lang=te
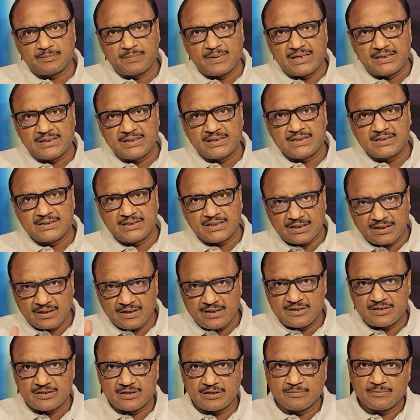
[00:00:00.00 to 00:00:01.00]
పార్టీని
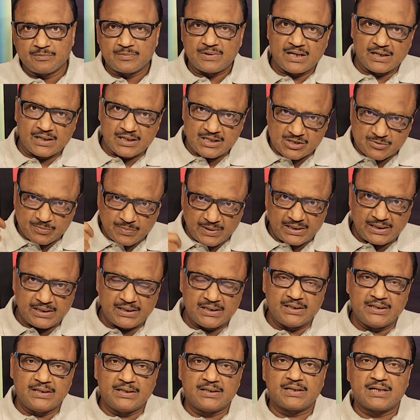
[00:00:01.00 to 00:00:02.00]
ధిక్కరించడం కాంగ్రెస్
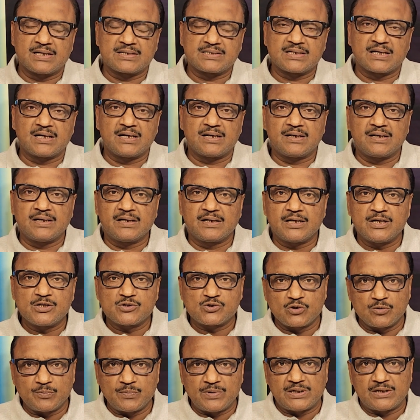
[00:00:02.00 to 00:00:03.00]
పార్టీ కక్ష కట్టి
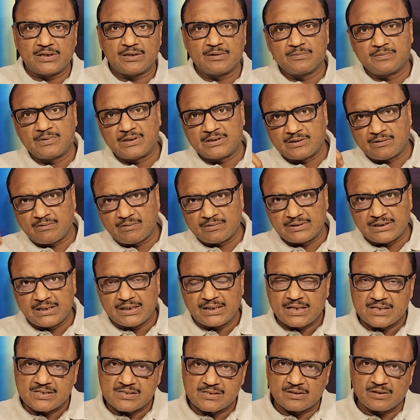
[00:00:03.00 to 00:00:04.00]
కేసులు పెట్టడం ఆ తర్వాత
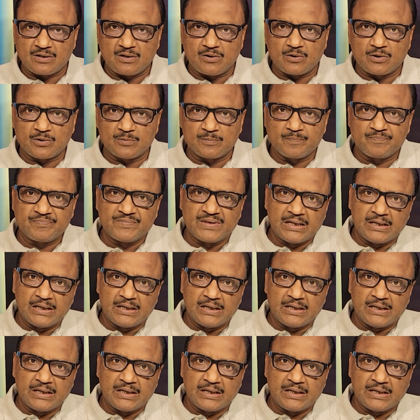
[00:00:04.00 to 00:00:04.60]
ఆయన అరెస్ట్ కావడం